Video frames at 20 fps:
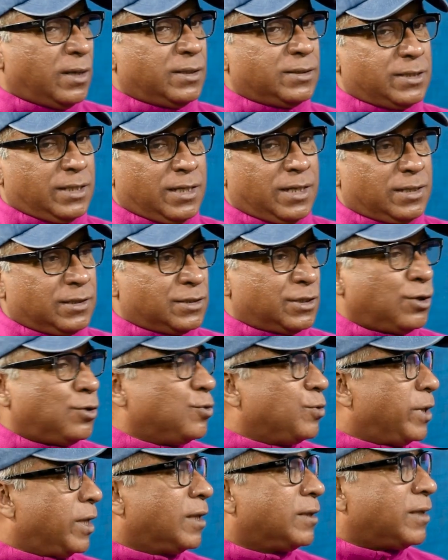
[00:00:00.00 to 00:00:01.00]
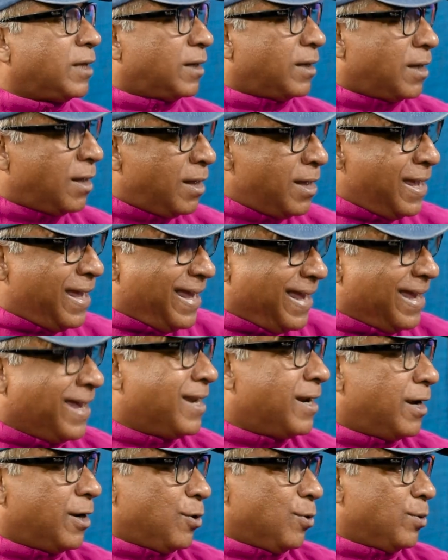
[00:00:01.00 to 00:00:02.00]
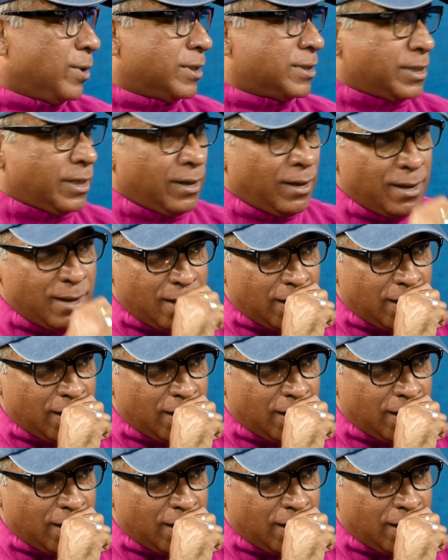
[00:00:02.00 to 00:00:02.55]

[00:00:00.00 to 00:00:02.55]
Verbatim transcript: আনাচে কানাচে লুকিয়ে থাকা হিরে রয়েছে